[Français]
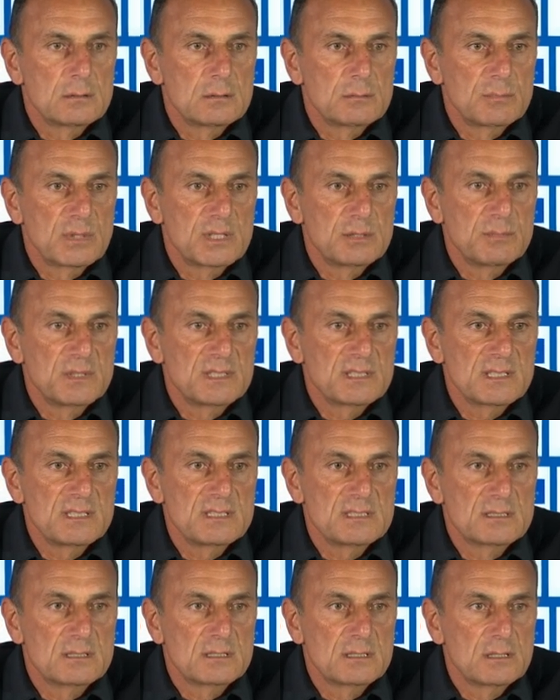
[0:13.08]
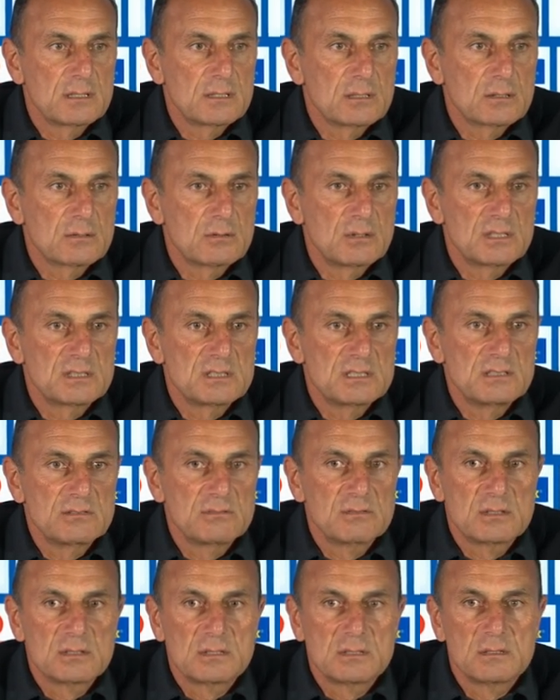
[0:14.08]
pas de maîtrise euh,
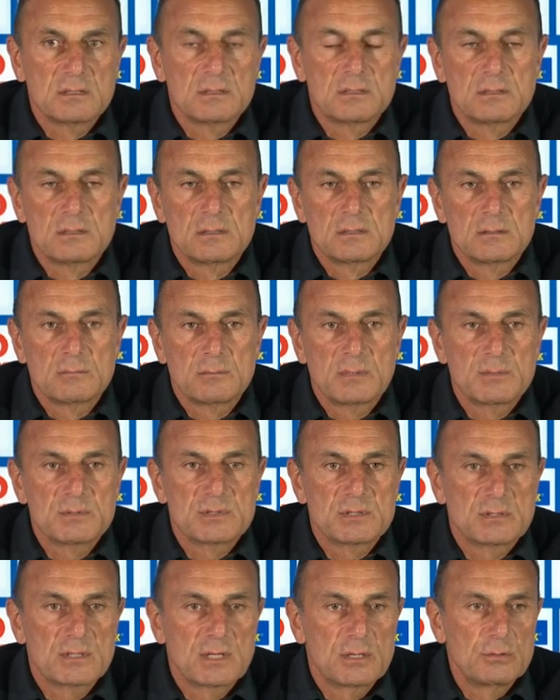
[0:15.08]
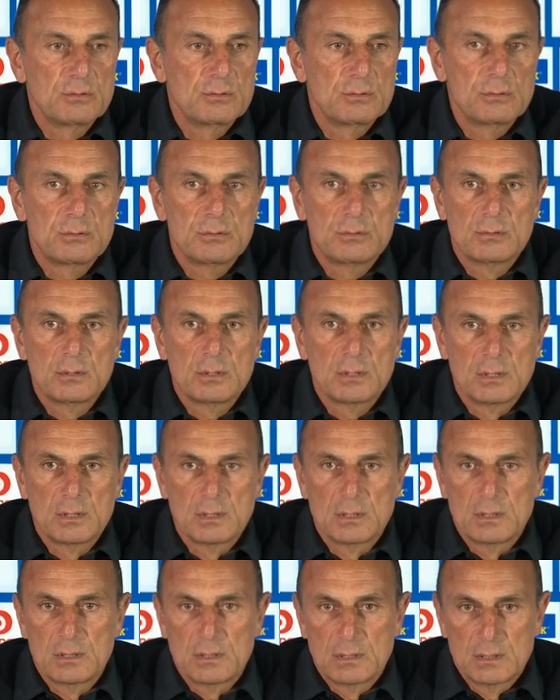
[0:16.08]
collective, même si on a eu,
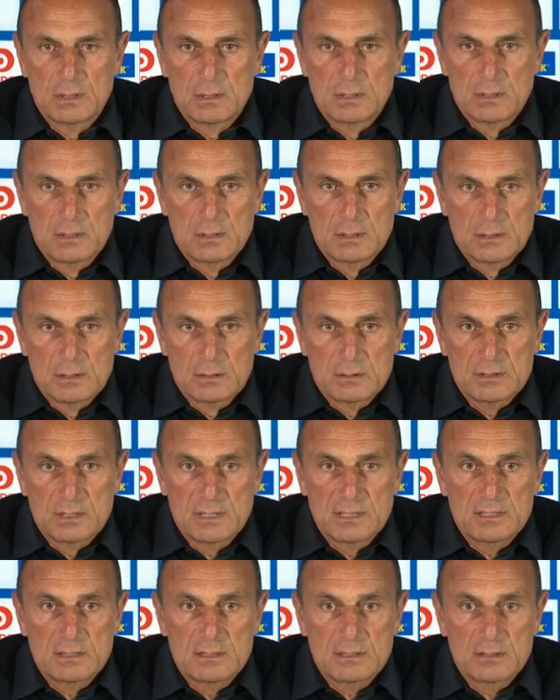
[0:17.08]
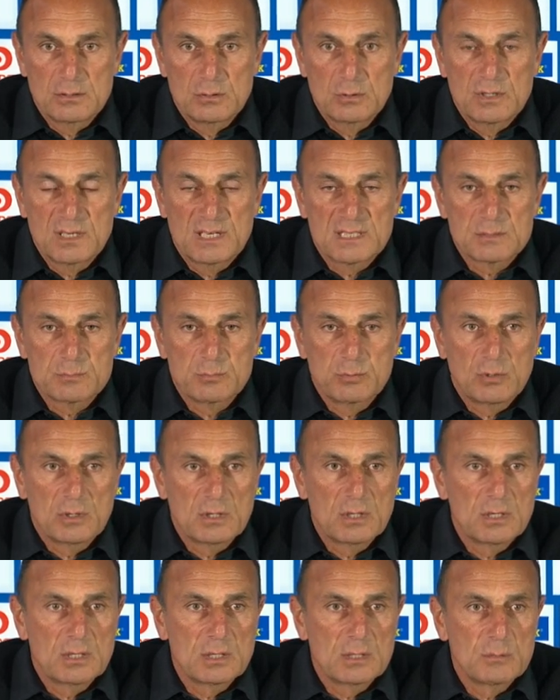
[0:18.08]
on a l'occasion
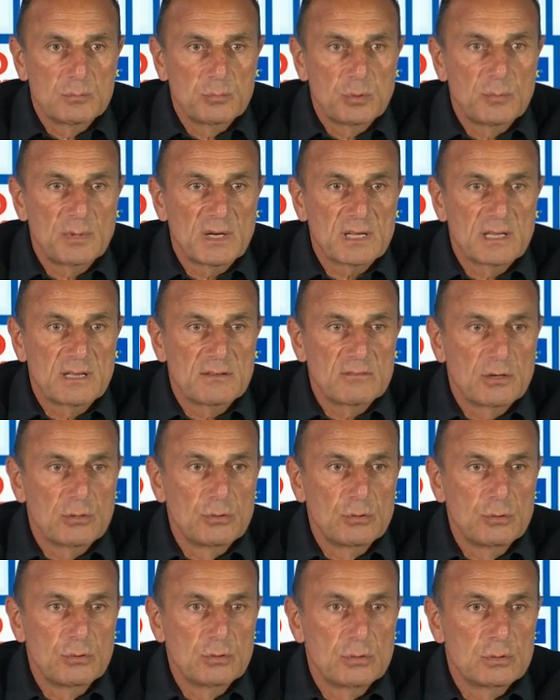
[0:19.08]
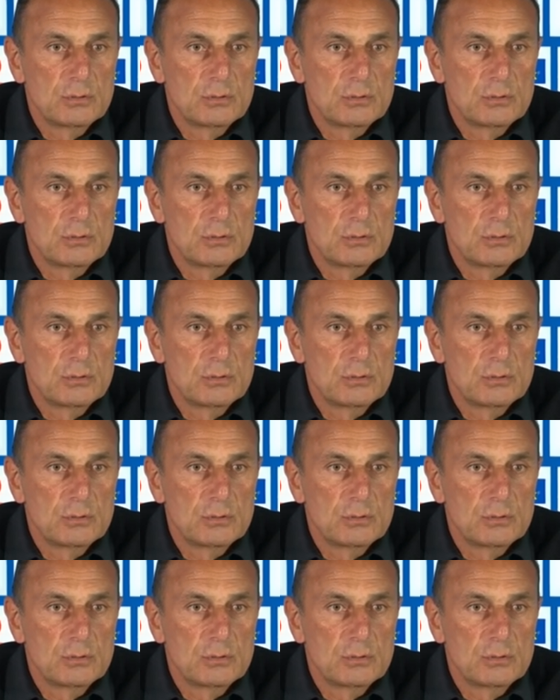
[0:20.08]
pour, euh, pour marquer avant eux,